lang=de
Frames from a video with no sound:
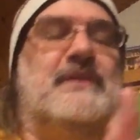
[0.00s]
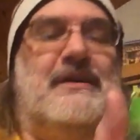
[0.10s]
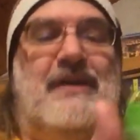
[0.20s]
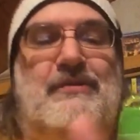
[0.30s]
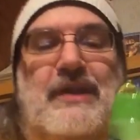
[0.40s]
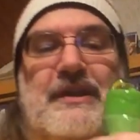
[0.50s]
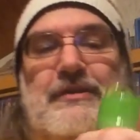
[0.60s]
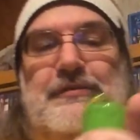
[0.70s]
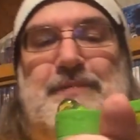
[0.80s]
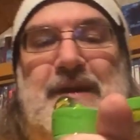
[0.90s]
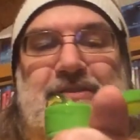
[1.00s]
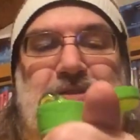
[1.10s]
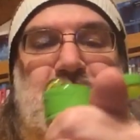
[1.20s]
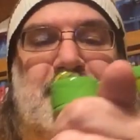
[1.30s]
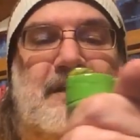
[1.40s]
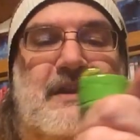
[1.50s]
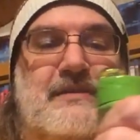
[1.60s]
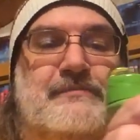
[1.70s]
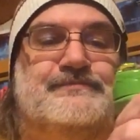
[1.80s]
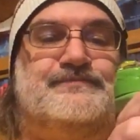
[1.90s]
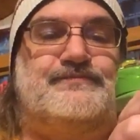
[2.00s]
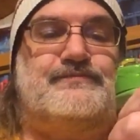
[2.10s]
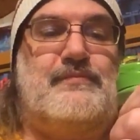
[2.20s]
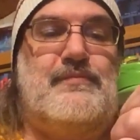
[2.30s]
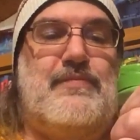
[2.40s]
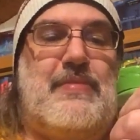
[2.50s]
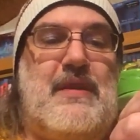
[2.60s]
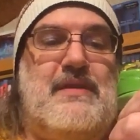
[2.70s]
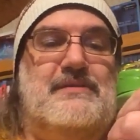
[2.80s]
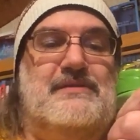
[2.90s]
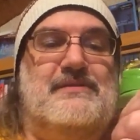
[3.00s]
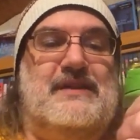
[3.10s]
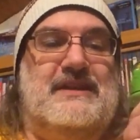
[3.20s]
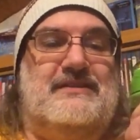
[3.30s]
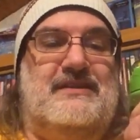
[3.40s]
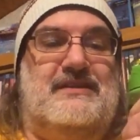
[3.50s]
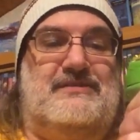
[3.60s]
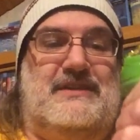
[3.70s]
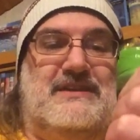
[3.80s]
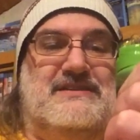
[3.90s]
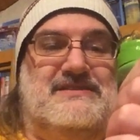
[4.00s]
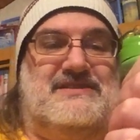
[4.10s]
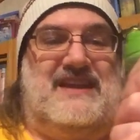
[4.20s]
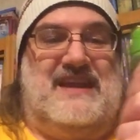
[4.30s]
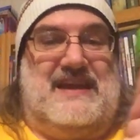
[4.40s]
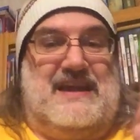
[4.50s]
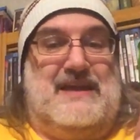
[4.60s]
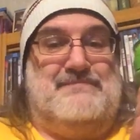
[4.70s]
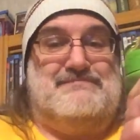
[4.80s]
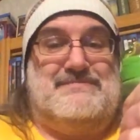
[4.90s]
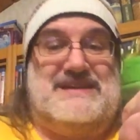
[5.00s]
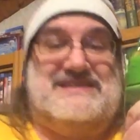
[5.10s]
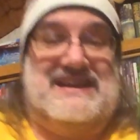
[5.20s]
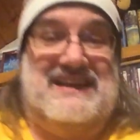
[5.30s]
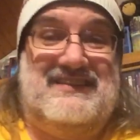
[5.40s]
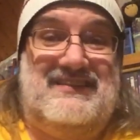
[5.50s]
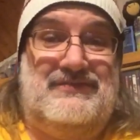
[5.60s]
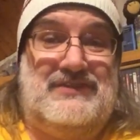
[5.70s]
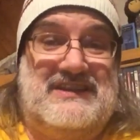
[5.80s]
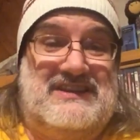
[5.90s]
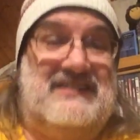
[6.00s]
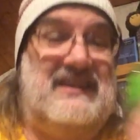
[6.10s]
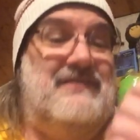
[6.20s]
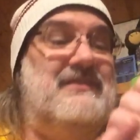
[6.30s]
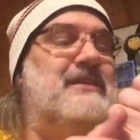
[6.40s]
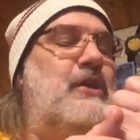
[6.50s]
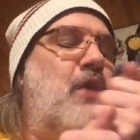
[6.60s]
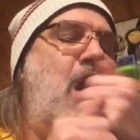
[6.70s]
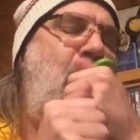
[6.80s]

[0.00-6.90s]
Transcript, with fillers: Da war wohl eine Luftblase irgendwie drin. Weil jetzt ist es wieder zäh Masse. Also es ist wirklich zäh wie Sau.